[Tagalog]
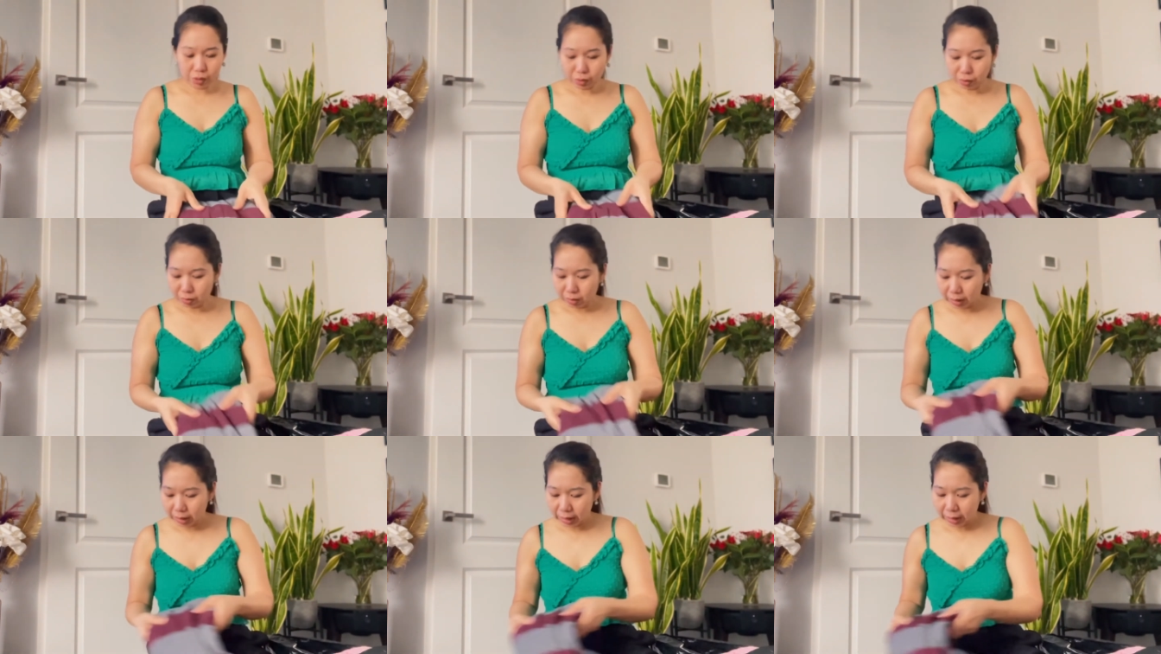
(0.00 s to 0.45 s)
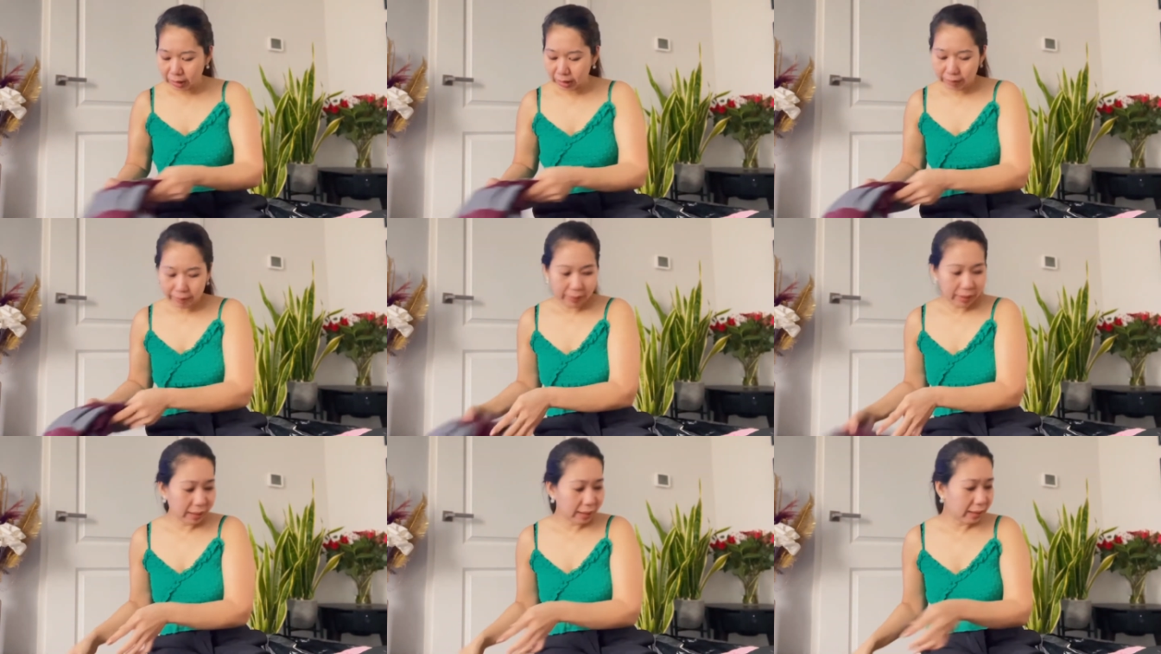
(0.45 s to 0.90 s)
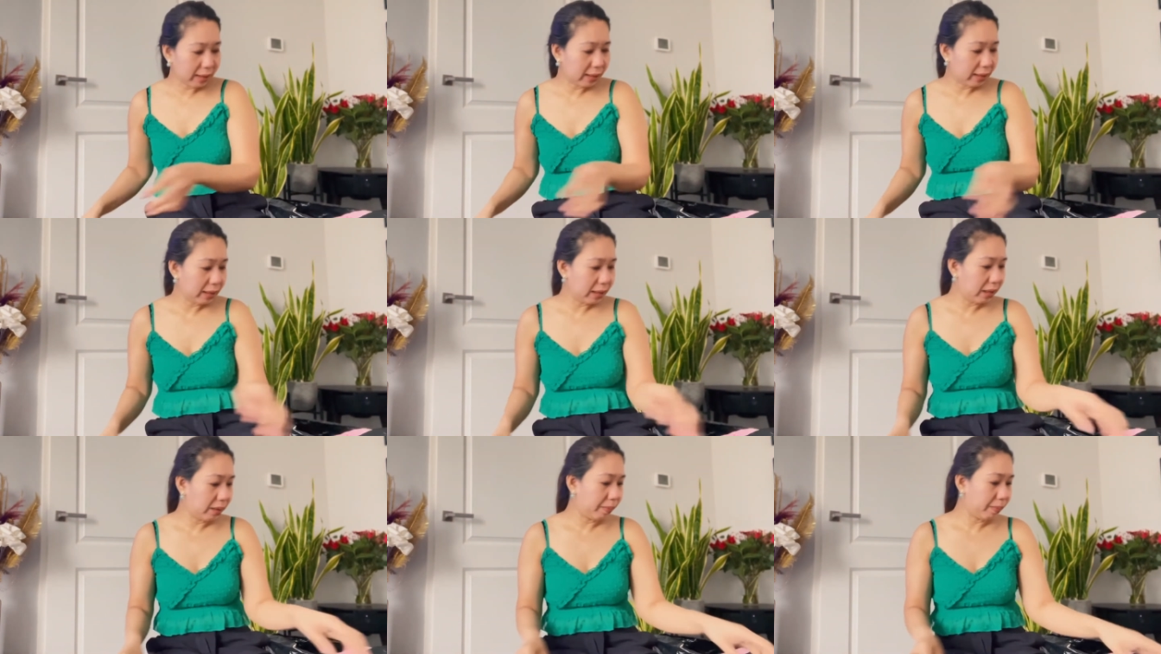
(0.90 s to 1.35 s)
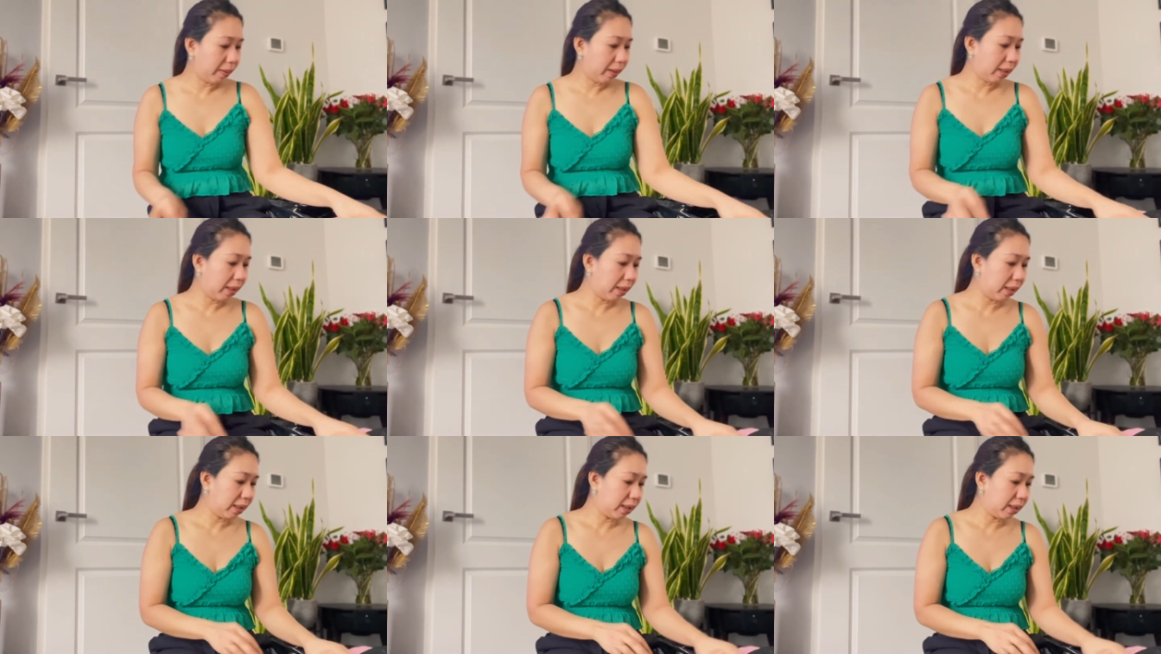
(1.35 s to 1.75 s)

yung mga damit na hindi pa,